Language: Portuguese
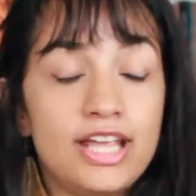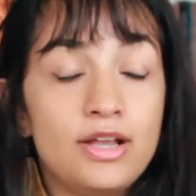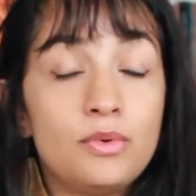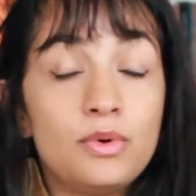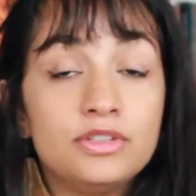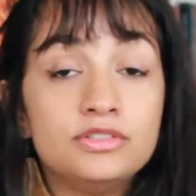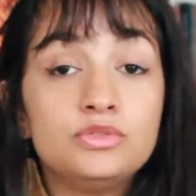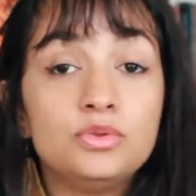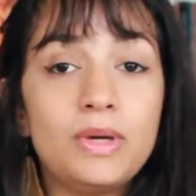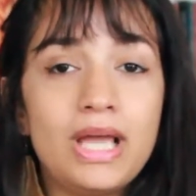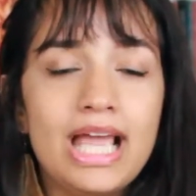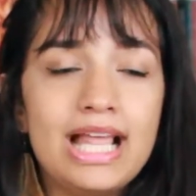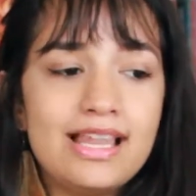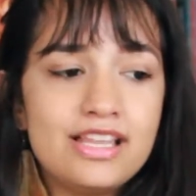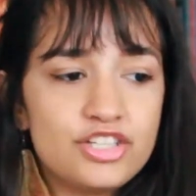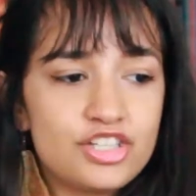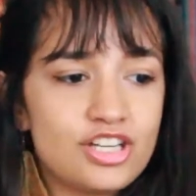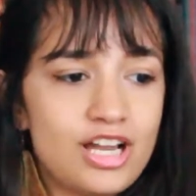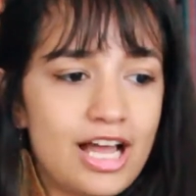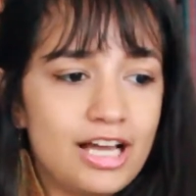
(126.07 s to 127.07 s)
Enquanto ele,
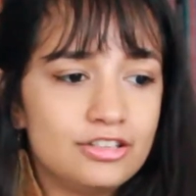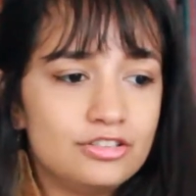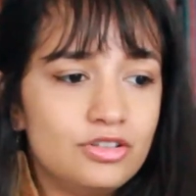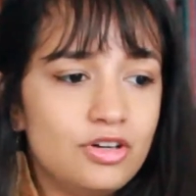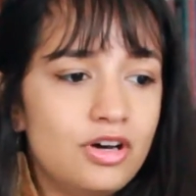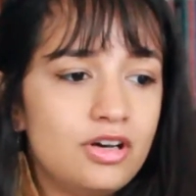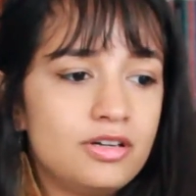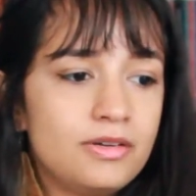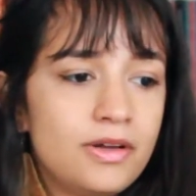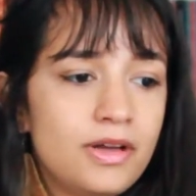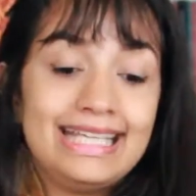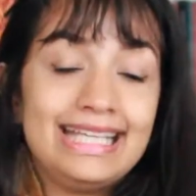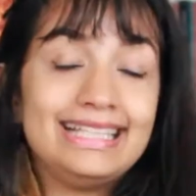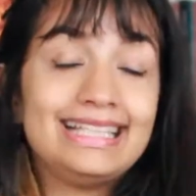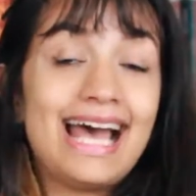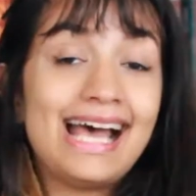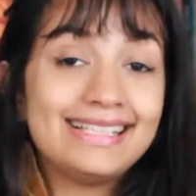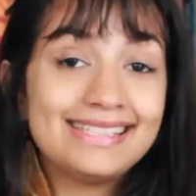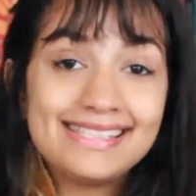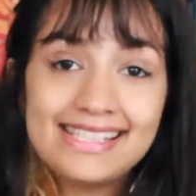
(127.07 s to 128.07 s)
Shinador, que
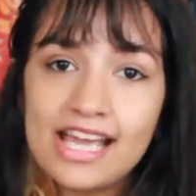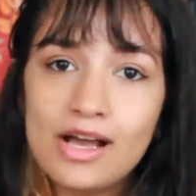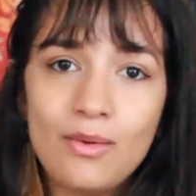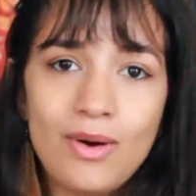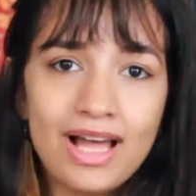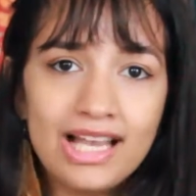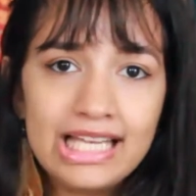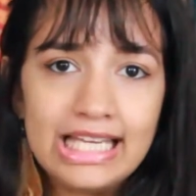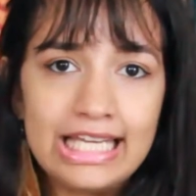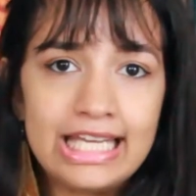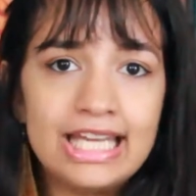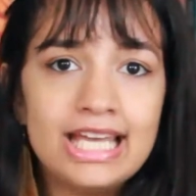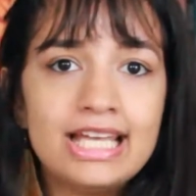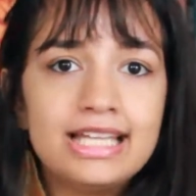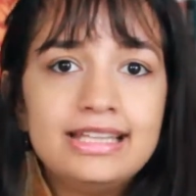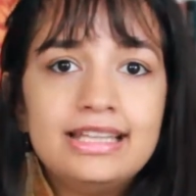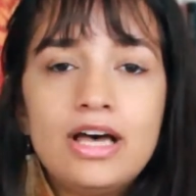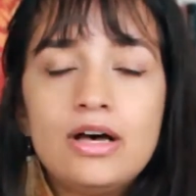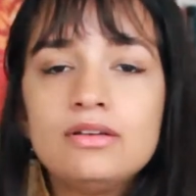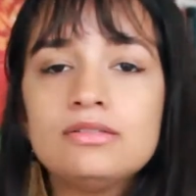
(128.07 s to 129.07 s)
nasceu ali,
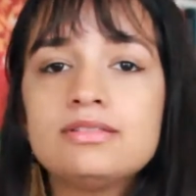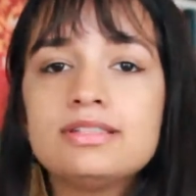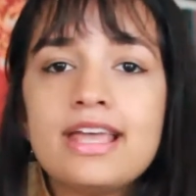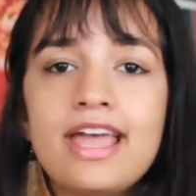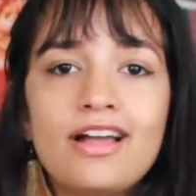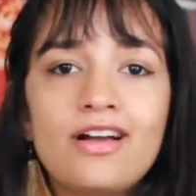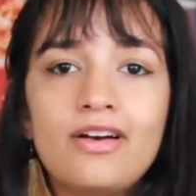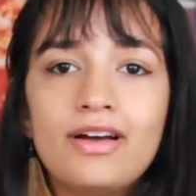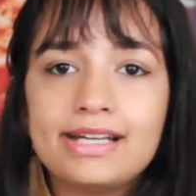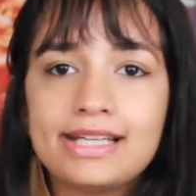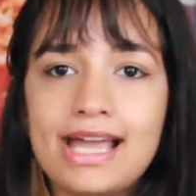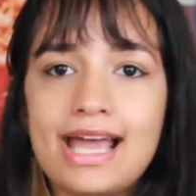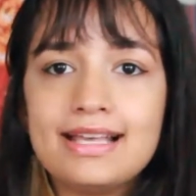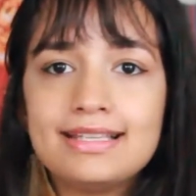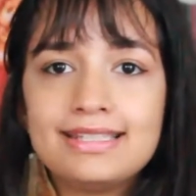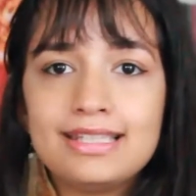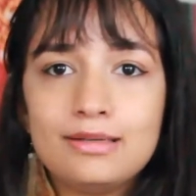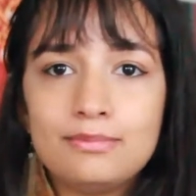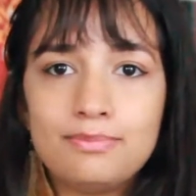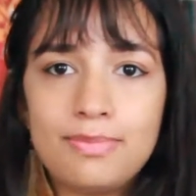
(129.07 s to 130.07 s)
não se
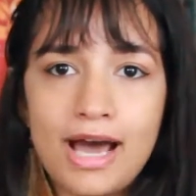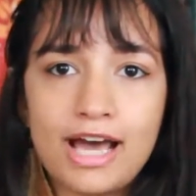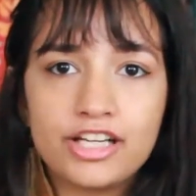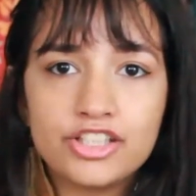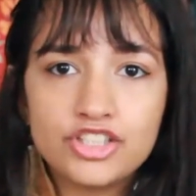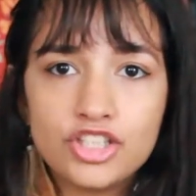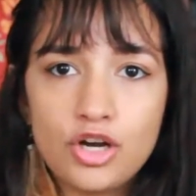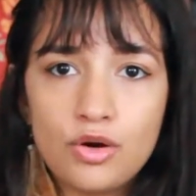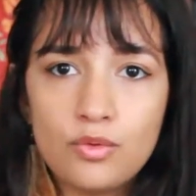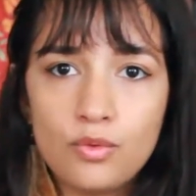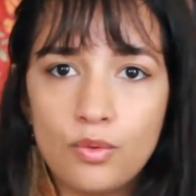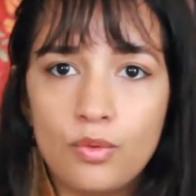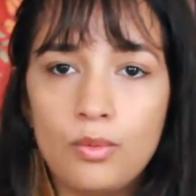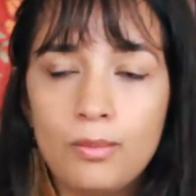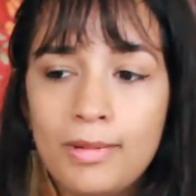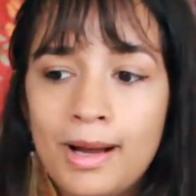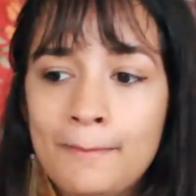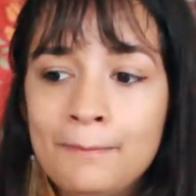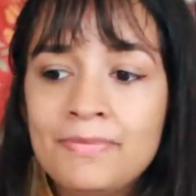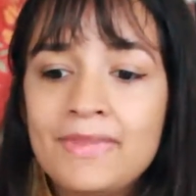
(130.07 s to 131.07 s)
reconhece em parte
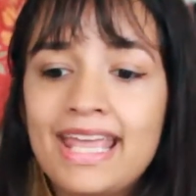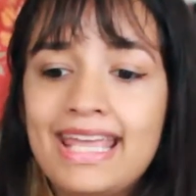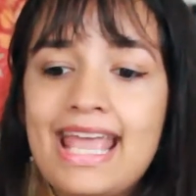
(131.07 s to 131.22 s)
alguma.